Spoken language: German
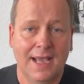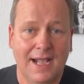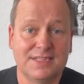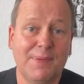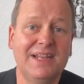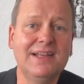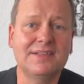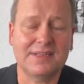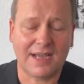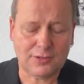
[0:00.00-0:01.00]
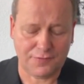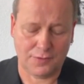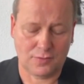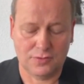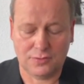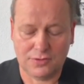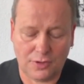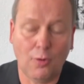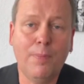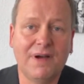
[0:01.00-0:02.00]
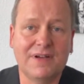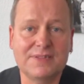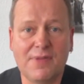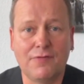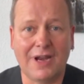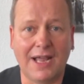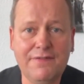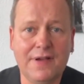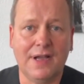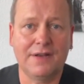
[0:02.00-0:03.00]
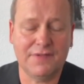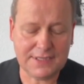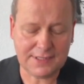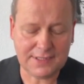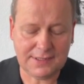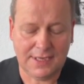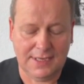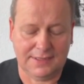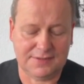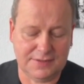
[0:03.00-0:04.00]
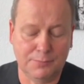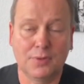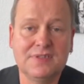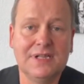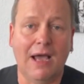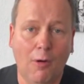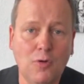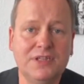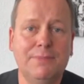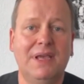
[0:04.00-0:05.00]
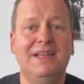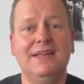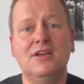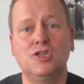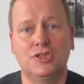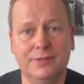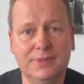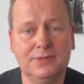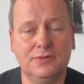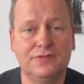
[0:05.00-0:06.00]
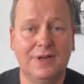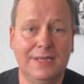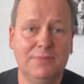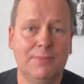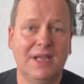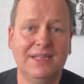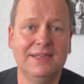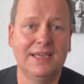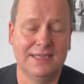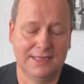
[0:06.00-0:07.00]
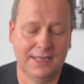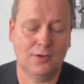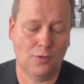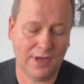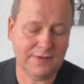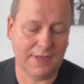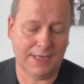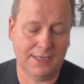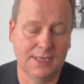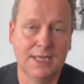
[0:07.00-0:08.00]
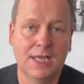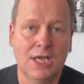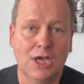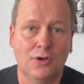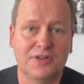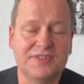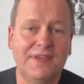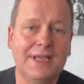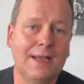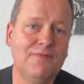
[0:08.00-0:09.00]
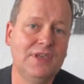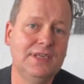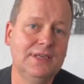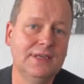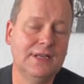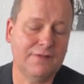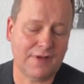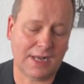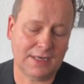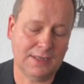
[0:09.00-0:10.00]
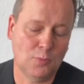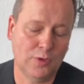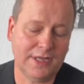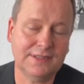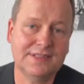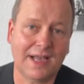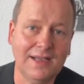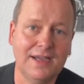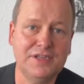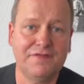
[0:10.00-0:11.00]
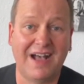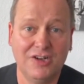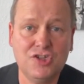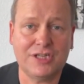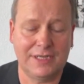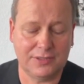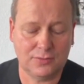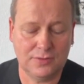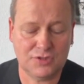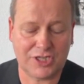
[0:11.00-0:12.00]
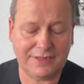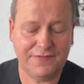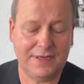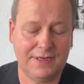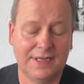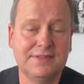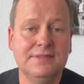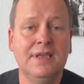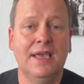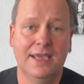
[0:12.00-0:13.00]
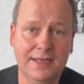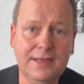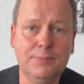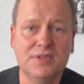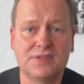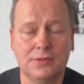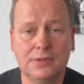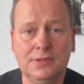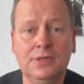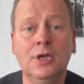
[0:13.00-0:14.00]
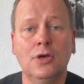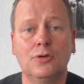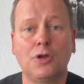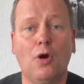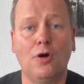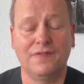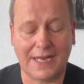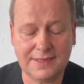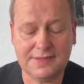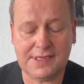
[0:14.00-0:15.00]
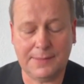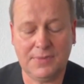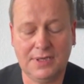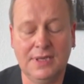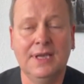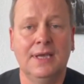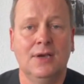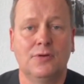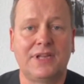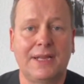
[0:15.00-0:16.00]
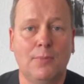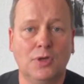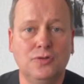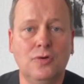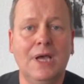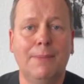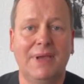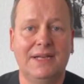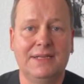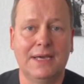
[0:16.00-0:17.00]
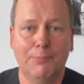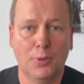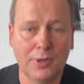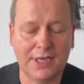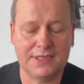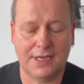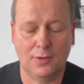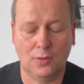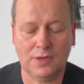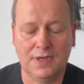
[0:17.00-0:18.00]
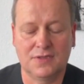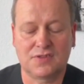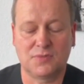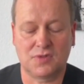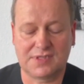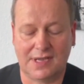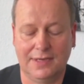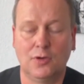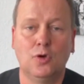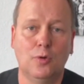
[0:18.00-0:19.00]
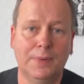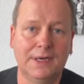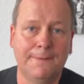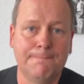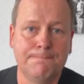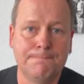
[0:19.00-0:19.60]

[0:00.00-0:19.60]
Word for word: Als Berliner Senator für Kultur und Europa war es mir von Anfang an wichtig, dass in Brüssel auch die Berliner Stimmen und vor allem die Berliner Ideen gehört werden. Und deswegen haben wir hier in den vergangenen Monaten zahlreiche Veranstaltungen stattfinden lassen in den Bezirken und auch auf Landesebene unter dem Motto Berliner Bürgerdialog zum sozialen Europa.